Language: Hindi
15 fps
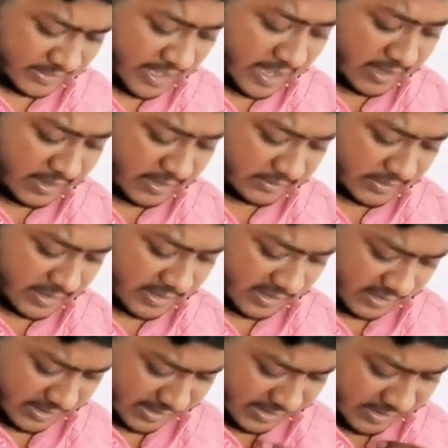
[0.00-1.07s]
तार लगता तो है
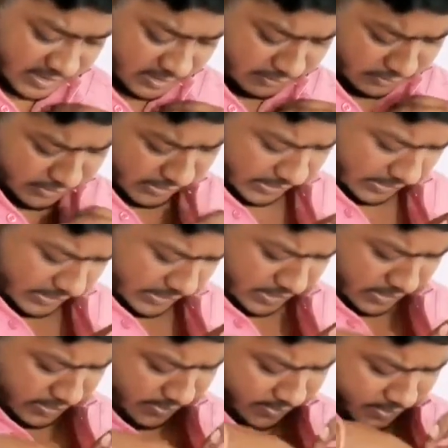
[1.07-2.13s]
कहीं कटा हुआ है
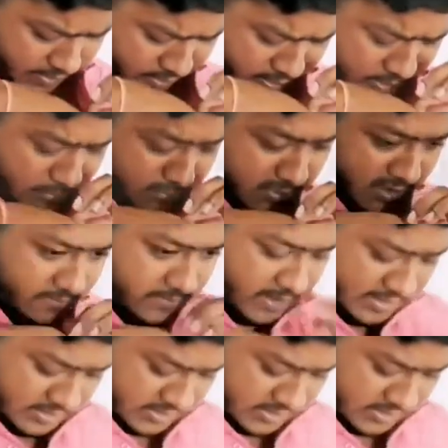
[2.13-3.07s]
ठीक है बनवा